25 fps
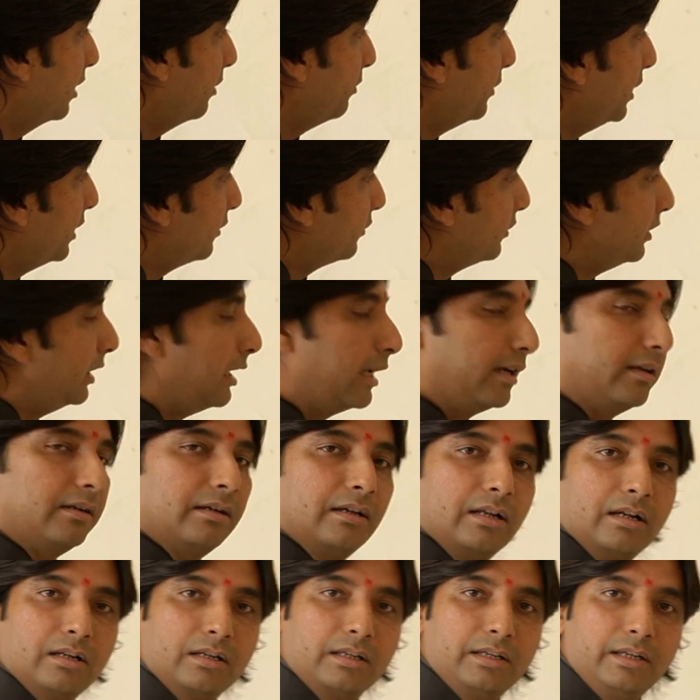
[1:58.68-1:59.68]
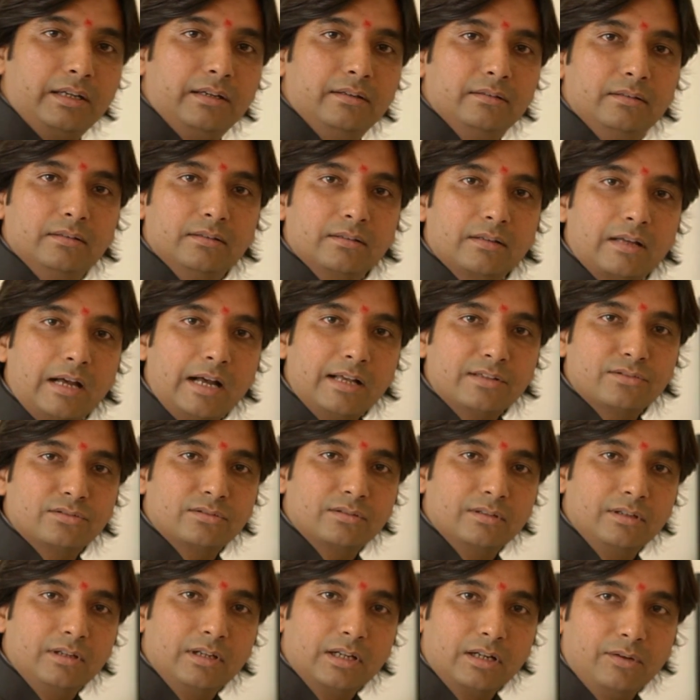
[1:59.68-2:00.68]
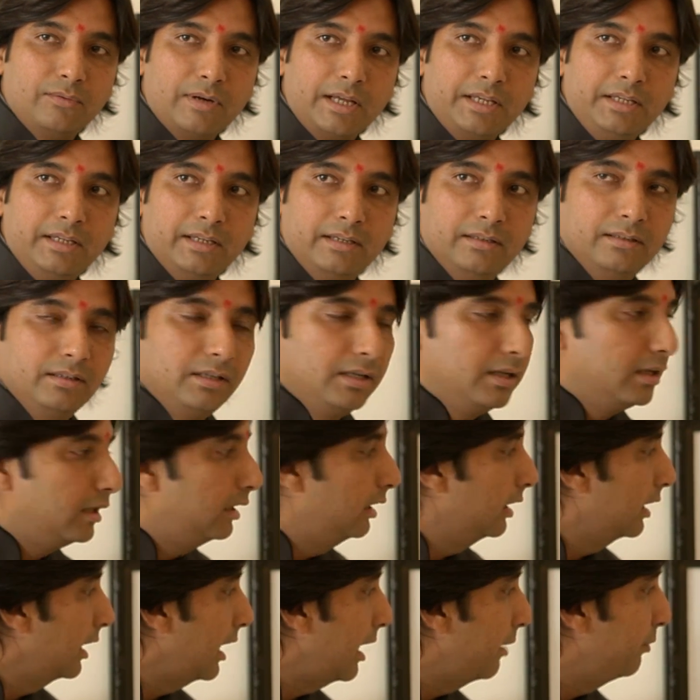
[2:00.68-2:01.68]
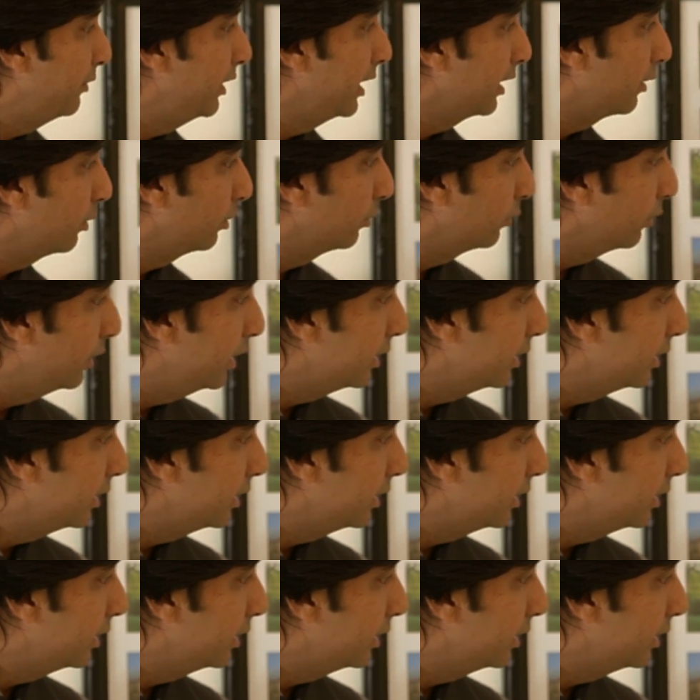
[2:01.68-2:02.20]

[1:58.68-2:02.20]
हमने सिलेक्ट करके खास लगवाई हैं अगर आप देखो तो